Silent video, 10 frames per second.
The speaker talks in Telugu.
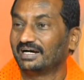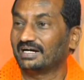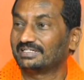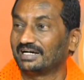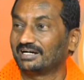
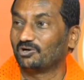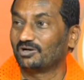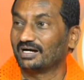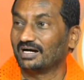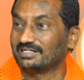
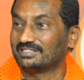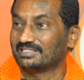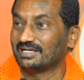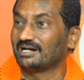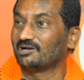అడ్డగోలుగా
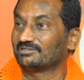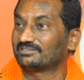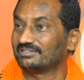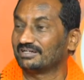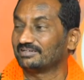అడ్డదారిలో
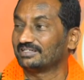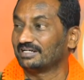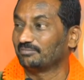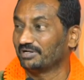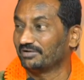వస్తున్నటువంటి
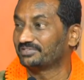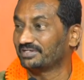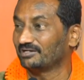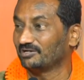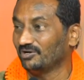డబ్బుల
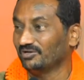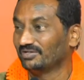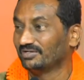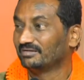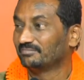విషయంలో
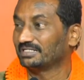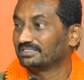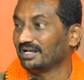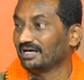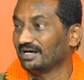
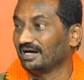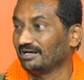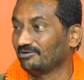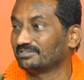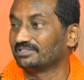ప్రజలారా
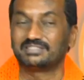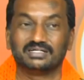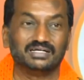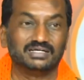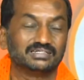
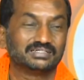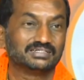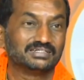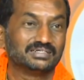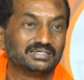ఆలోచించండి
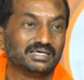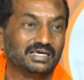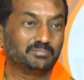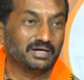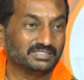ఈ
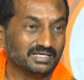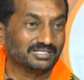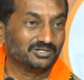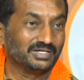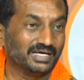
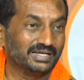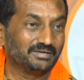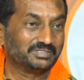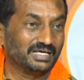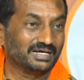పైసలతోటే
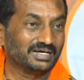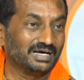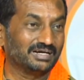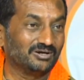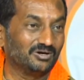రేపు
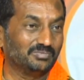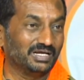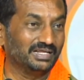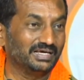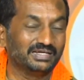తెలంగాణలో
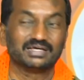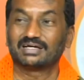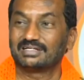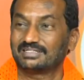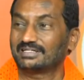మళ్ళీ
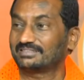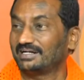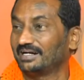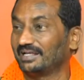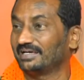ఎన్నికల
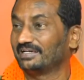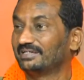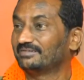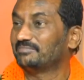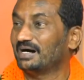చిత్రాన్ని
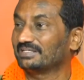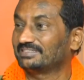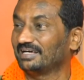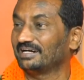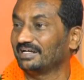
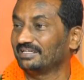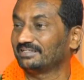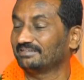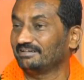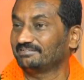మార్చాలని
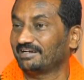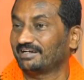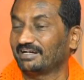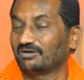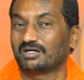
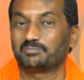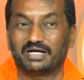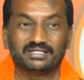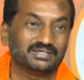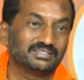చంద్రశేఖర్ రావు గారు
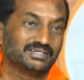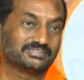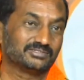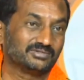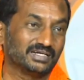ప్రయత్నం
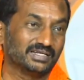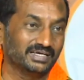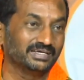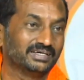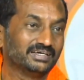చేస్తుందని
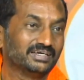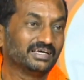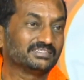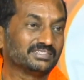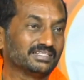
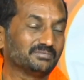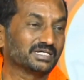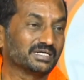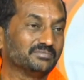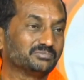ఈ
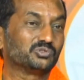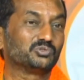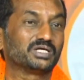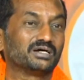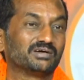సందర్భంగా మేము
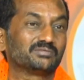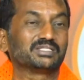సూటిగా వారి మీద